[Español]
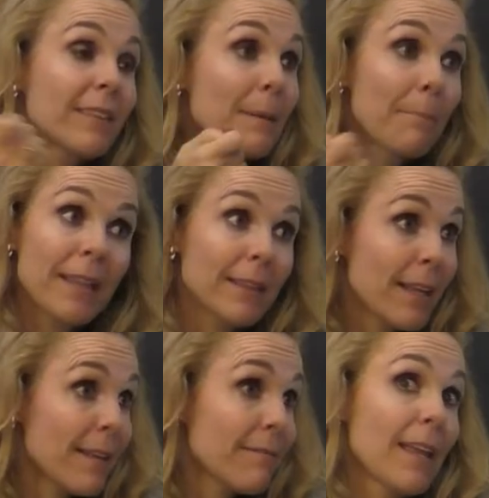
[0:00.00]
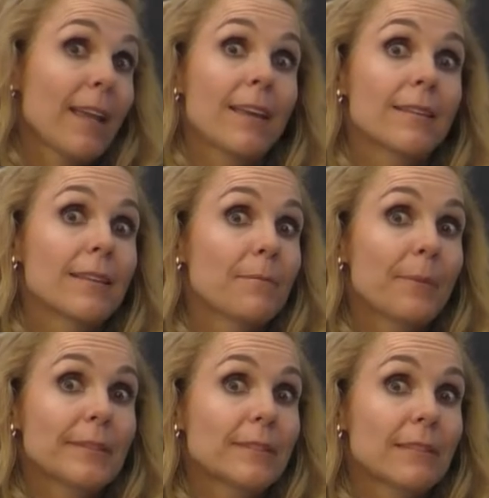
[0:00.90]
el tapete de que
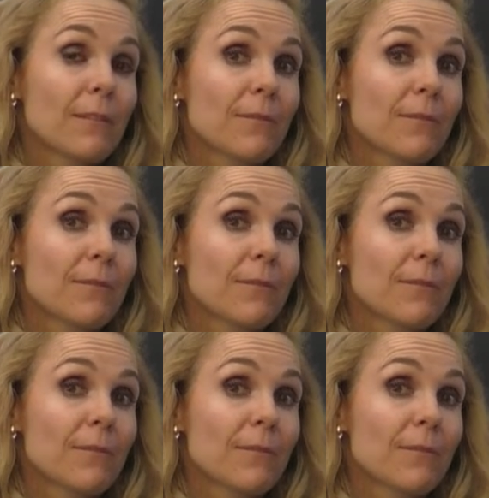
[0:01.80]
pues